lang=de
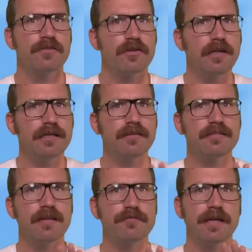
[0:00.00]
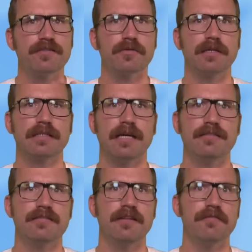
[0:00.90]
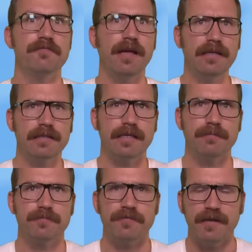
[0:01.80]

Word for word: sondern dass es da vielleicht sogar ein ganzes Event gibt,